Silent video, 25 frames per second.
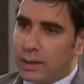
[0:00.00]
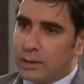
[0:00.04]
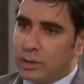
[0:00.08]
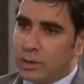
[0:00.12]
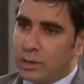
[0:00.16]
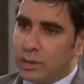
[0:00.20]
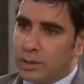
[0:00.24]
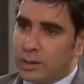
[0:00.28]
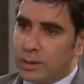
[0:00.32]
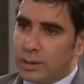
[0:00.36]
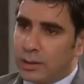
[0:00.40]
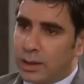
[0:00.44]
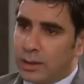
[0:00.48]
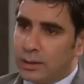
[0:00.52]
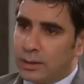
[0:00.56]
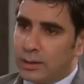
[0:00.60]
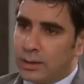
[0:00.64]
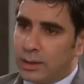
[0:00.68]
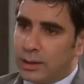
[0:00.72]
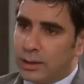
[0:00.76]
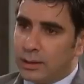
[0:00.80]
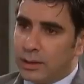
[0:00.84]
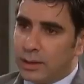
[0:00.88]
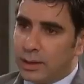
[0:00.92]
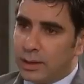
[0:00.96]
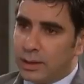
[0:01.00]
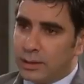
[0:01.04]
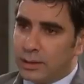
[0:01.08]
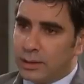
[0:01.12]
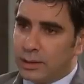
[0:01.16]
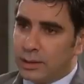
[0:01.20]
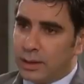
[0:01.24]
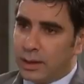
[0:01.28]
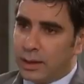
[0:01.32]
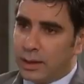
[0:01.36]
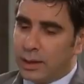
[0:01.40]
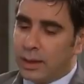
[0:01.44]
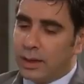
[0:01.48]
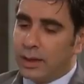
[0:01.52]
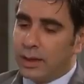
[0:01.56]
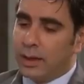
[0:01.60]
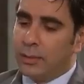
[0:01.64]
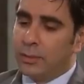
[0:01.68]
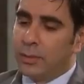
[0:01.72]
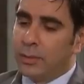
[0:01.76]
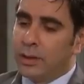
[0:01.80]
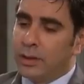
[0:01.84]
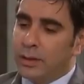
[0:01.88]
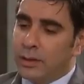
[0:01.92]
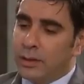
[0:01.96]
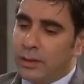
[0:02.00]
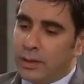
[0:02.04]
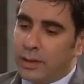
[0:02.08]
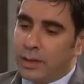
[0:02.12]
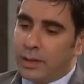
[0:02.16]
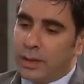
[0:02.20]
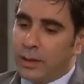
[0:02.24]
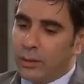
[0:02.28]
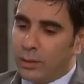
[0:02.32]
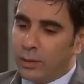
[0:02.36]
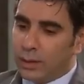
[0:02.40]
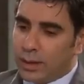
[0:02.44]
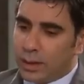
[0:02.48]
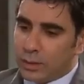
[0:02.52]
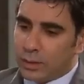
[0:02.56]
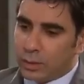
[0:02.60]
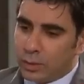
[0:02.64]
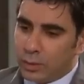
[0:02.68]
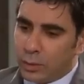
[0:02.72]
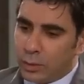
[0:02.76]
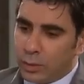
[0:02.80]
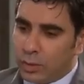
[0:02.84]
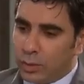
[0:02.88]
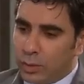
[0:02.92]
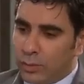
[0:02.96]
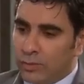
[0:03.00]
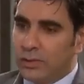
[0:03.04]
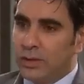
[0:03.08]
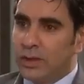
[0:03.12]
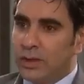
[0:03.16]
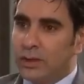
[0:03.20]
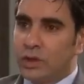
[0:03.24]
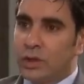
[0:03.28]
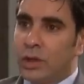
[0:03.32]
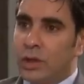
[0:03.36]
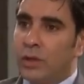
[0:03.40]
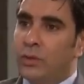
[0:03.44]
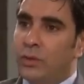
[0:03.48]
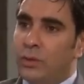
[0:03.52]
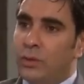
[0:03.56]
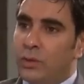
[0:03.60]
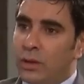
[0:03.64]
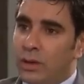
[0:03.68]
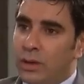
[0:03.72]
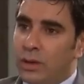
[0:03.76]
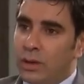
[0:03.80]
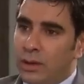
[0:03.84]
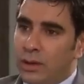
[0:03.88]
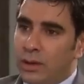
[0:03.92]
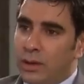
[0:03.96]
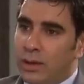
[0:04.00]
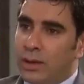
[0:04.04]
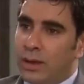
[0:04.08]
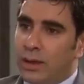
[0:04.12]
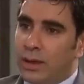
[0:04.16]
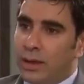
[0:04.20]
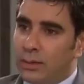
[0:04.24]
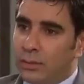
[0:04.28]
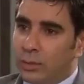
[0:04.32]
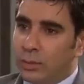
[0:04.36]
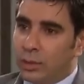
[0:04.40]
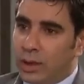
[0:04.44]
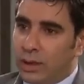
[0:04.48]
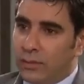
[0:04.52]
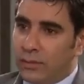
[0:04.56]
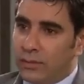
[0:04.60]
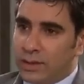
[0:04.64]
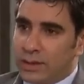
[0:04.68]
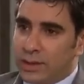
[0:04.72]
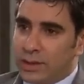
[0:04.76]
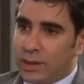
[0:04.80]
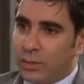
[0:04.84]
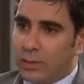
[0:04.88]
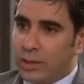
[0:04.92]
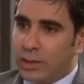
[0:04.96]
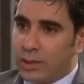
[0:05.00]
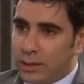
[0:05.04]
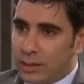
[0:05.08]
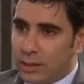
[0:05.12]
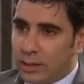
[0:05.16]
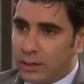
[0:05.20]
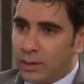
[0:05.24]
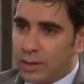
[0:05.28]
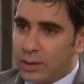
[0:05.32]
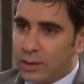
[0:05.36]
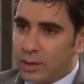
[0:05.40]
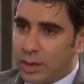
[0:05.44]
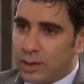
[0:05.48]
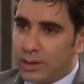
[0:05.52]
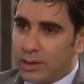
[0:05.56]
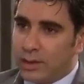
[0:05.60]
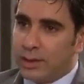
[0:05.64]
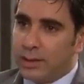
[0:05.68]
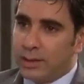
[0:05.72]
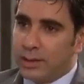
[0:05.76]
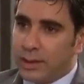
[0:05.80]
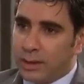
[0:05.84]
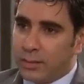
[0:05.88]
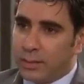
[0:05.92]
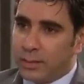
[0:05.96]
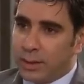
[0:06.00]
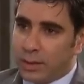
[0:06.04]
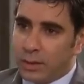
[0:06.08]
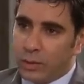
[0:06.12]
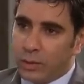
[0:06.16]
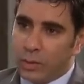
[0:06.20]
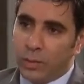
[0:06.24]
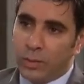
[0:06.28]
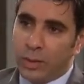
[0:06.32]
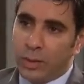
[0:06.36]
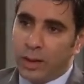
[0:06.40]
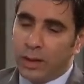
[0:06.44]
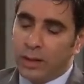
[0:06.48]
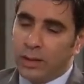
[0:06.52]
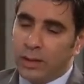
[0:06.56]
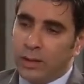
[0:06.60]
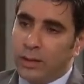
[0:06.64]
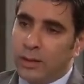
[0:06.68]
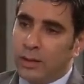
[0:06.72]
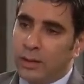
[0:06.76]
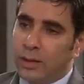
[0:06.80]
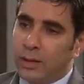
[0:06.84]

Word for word: خارجيه تحضيرا لهذه الالعاب؟ هل وضعتموهم في جو المنافسه والجديه المطلوبه؟